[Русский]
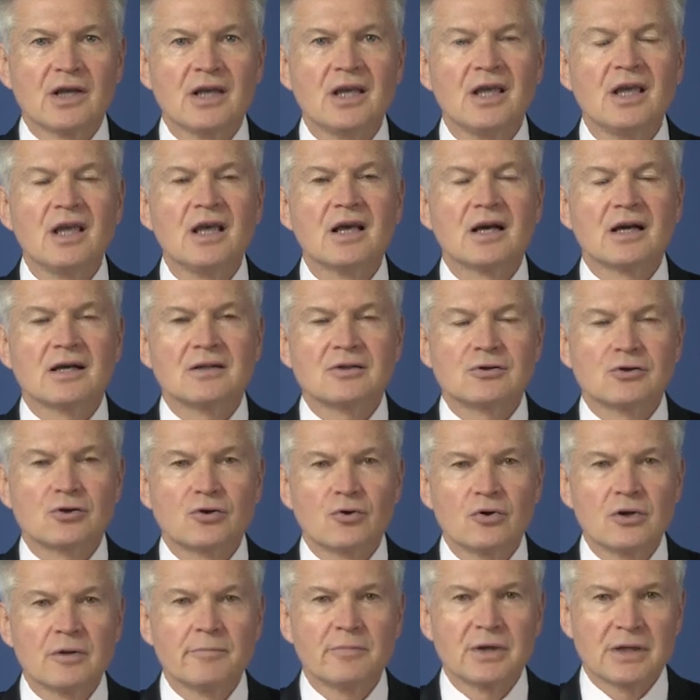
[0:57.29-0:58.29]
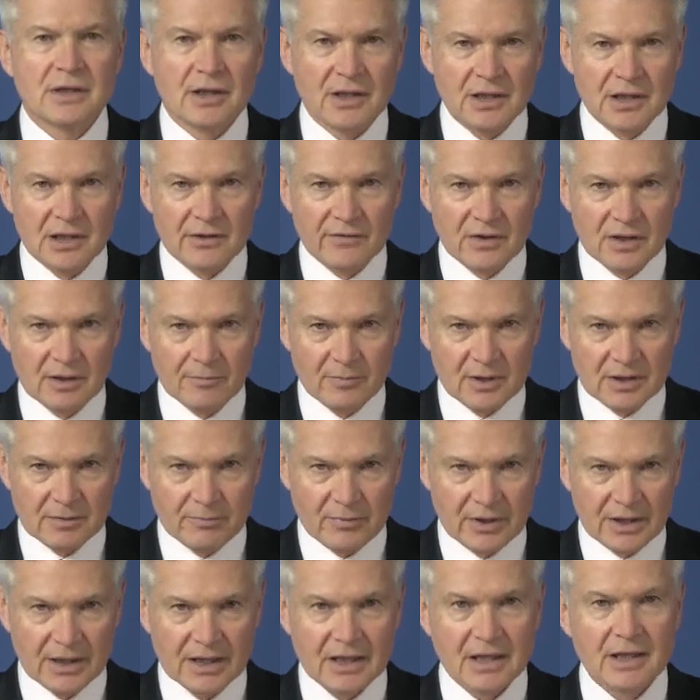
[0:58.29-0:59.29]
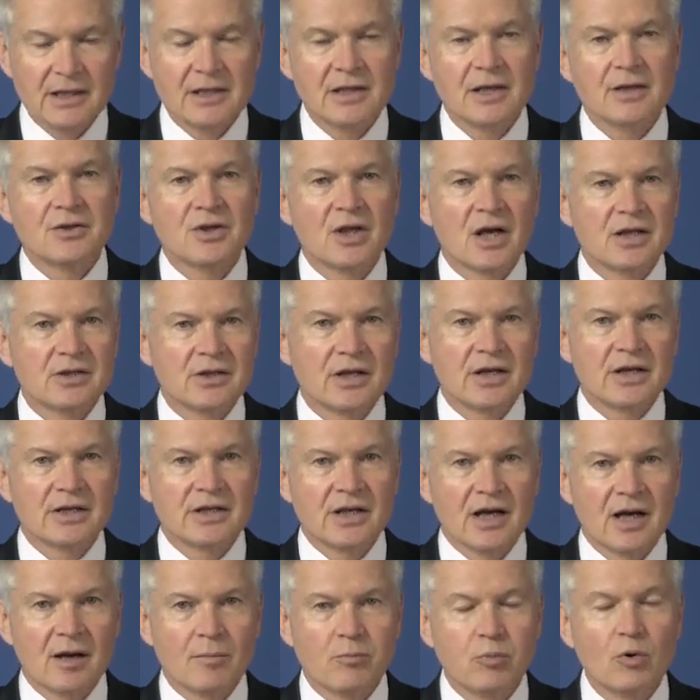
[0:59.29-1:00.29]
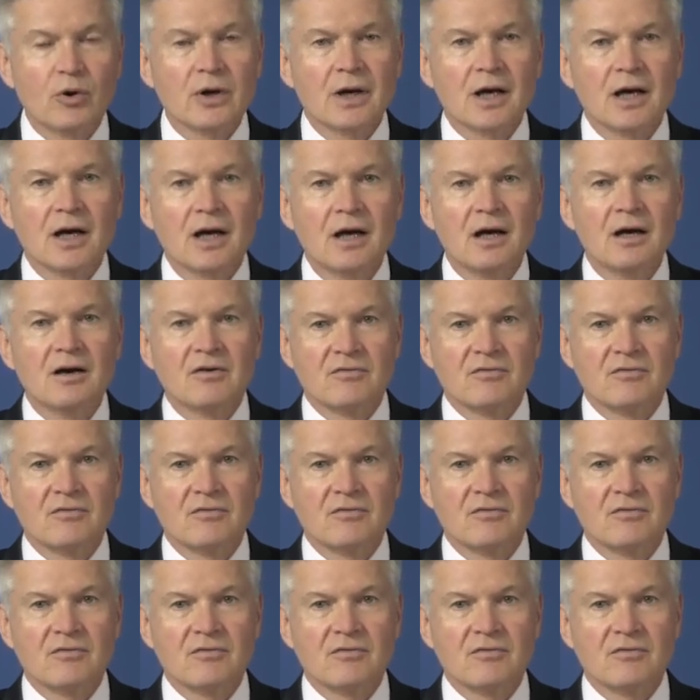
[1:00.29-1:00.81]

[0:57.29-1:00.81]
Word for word: и контроль бетонирования плит перекрытия на анкерных опорах